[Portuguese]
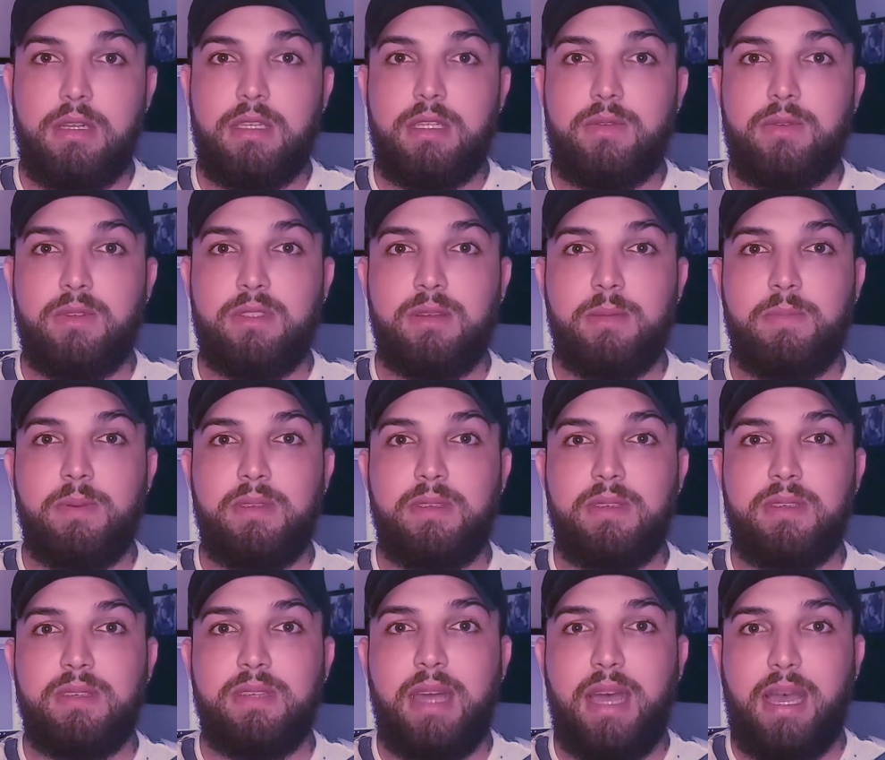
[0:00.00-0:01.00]
Se você
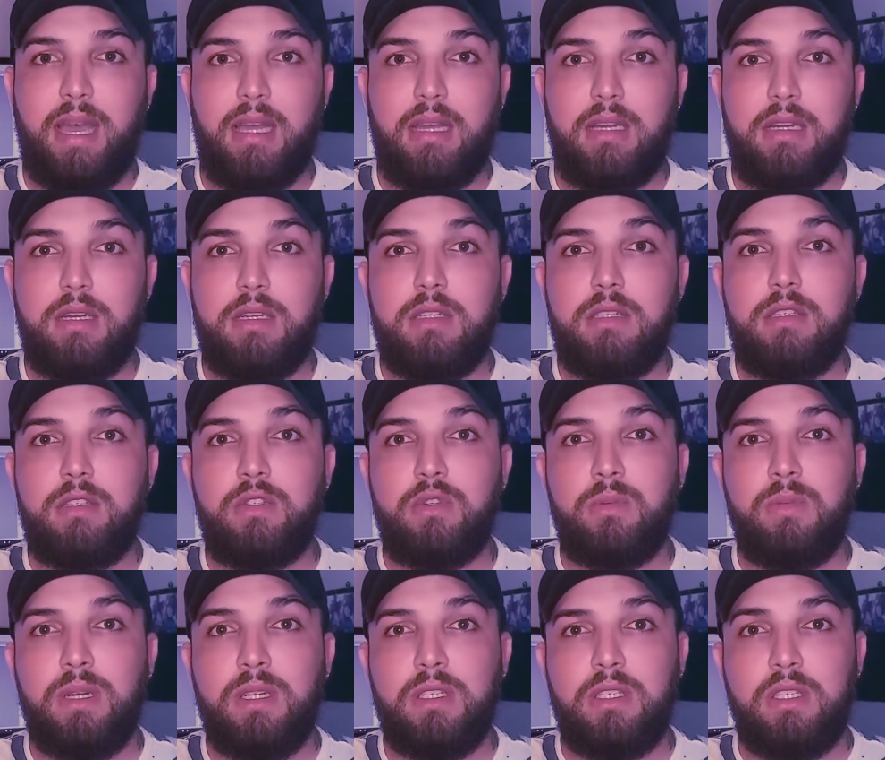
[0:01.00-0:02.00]
precisar de
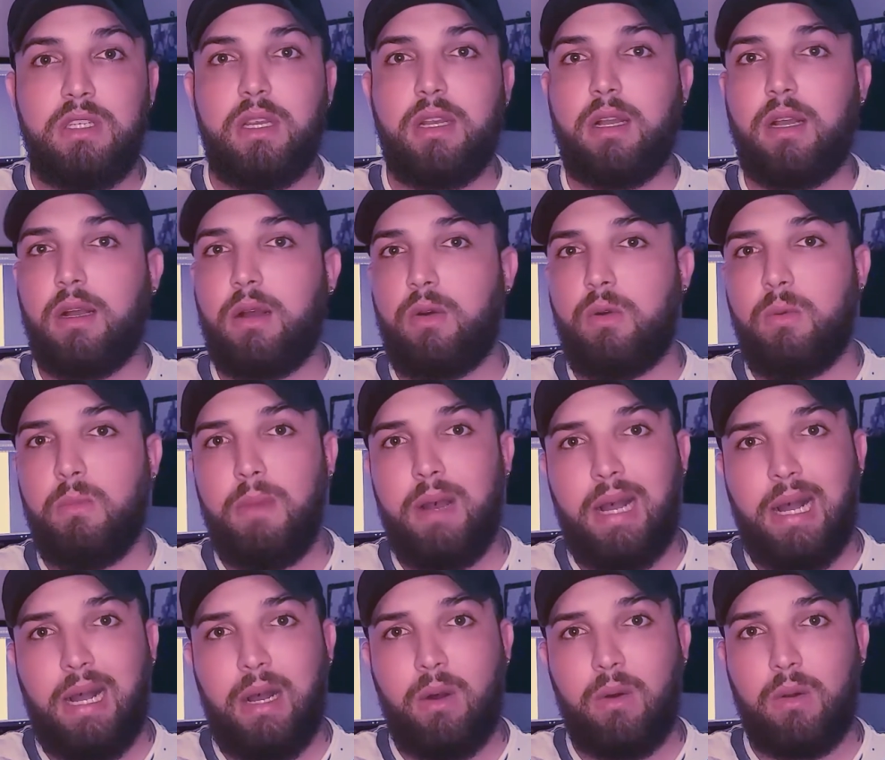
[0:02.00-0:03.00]
uma dica, uma
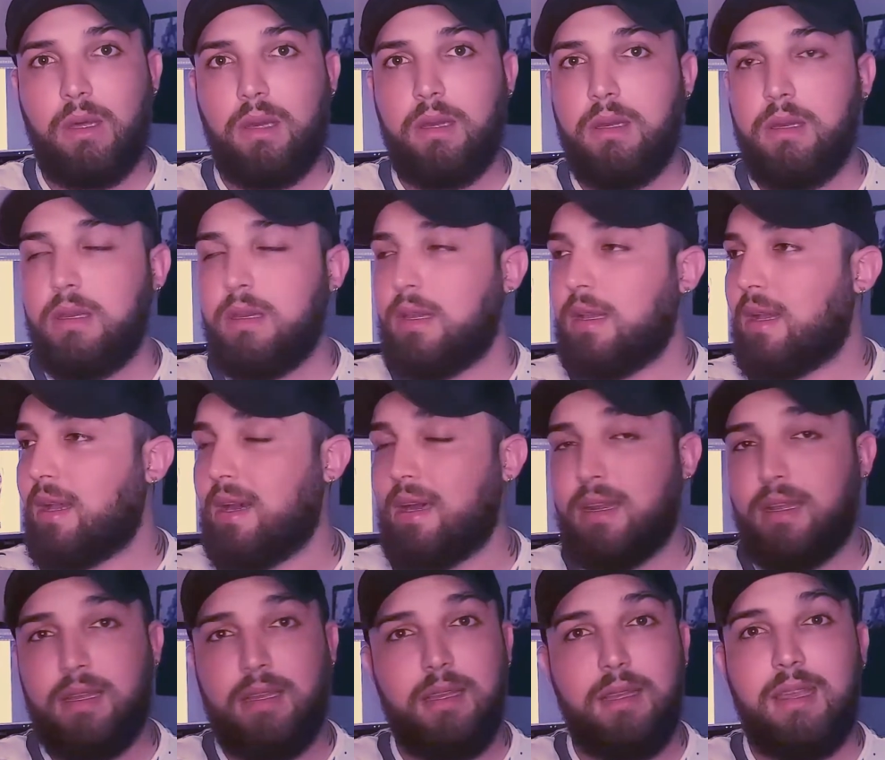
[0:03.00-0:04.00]
aula,
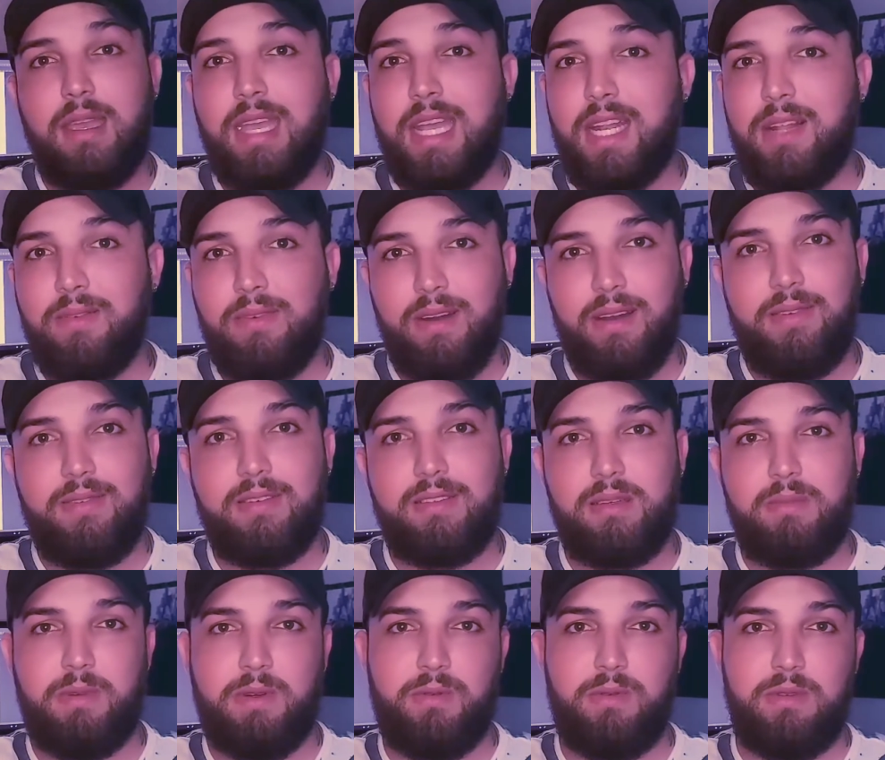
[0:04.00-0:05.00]
cara, ele vai
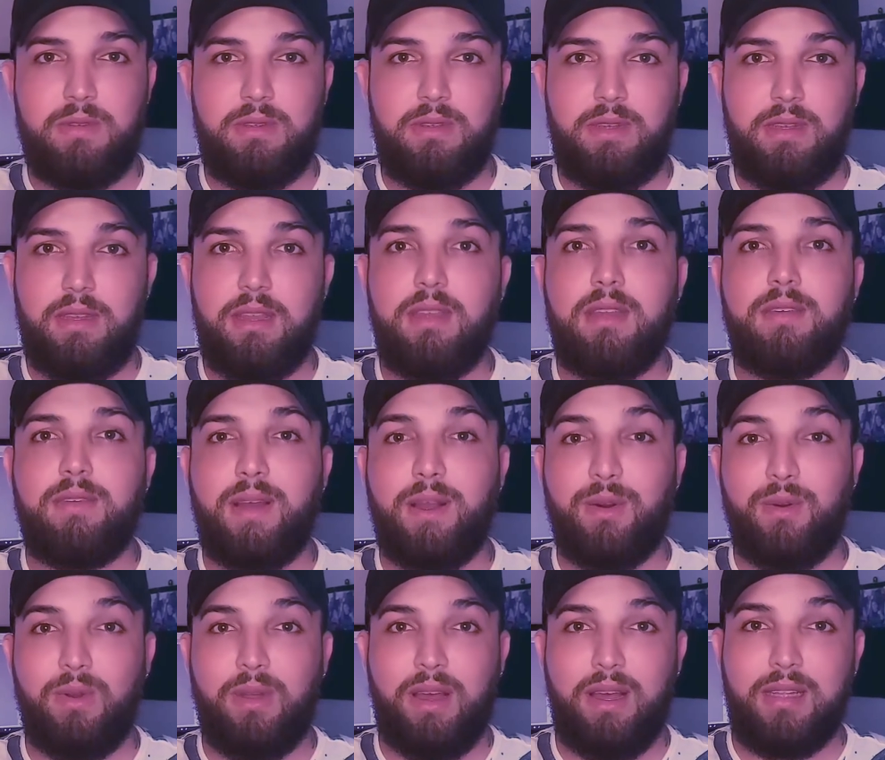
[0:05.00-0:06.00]
fazer para você e vai
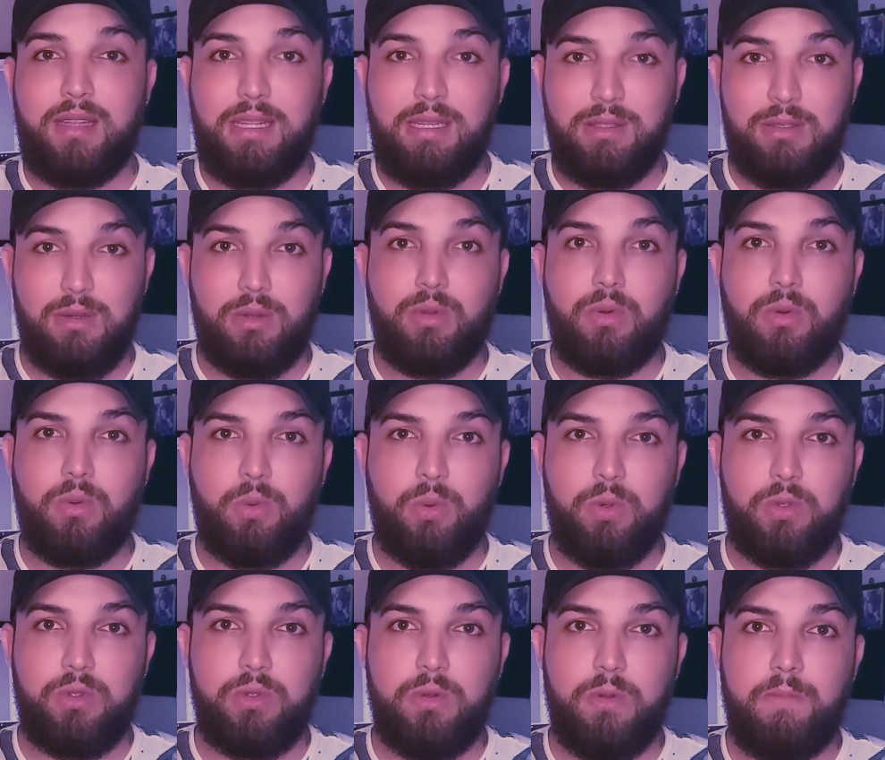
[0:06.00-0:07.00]
colocar dentro do
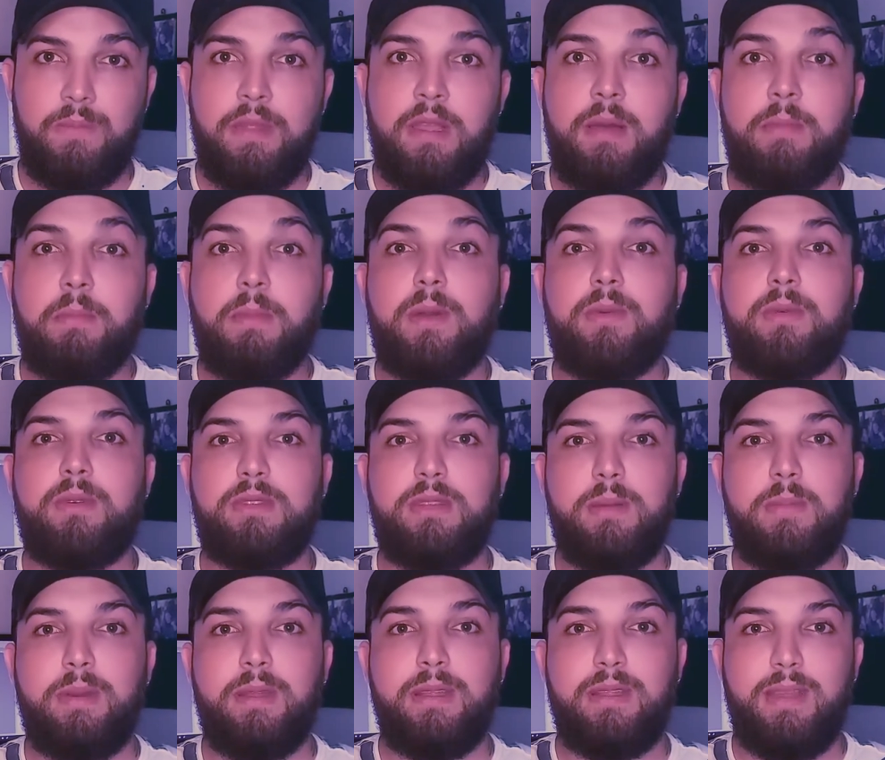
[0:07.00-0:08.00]
curso para você
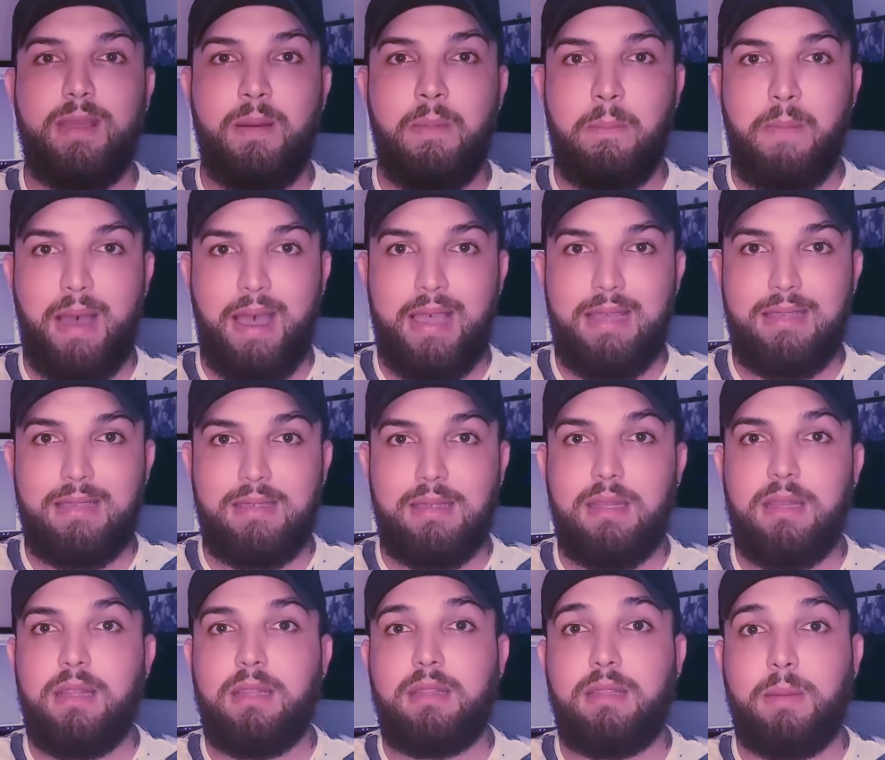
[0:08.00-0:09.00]
aprender mais
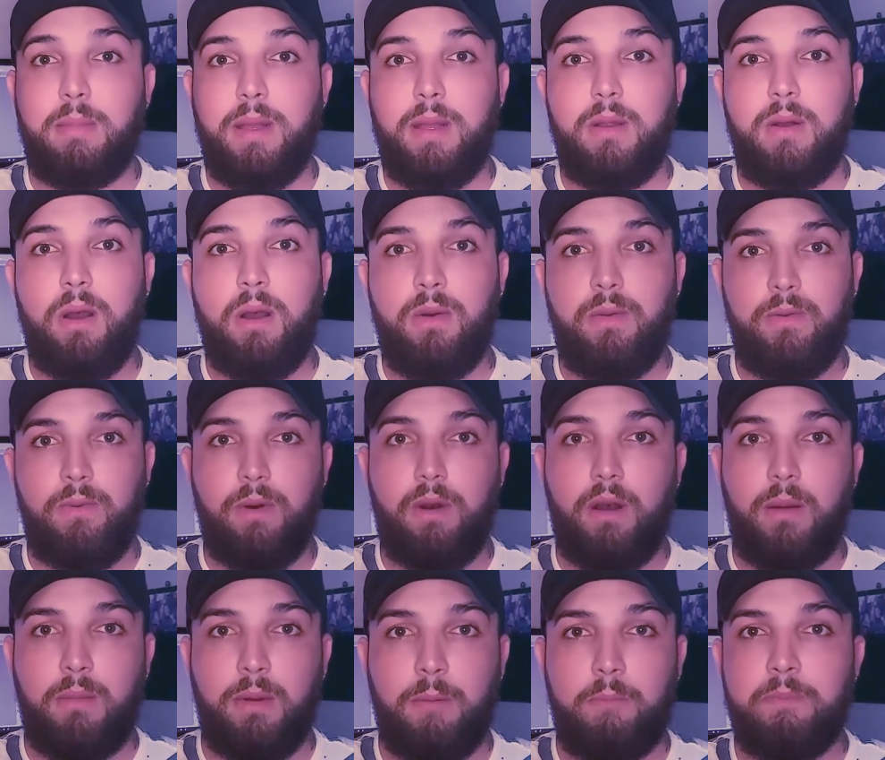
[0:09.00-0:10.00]
da melhor
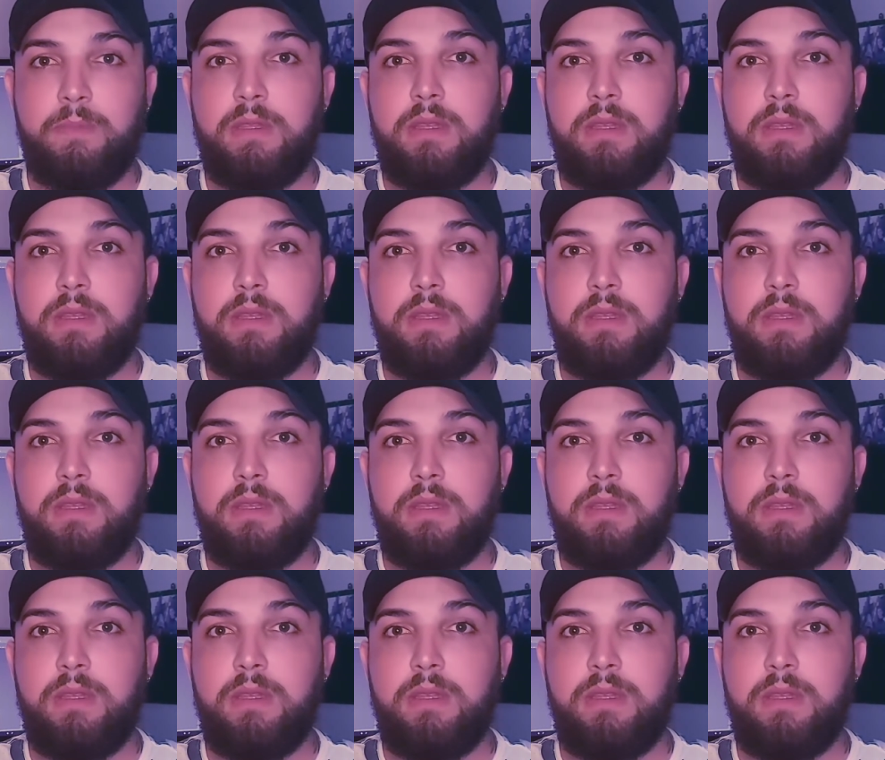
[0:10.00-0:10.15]
forma.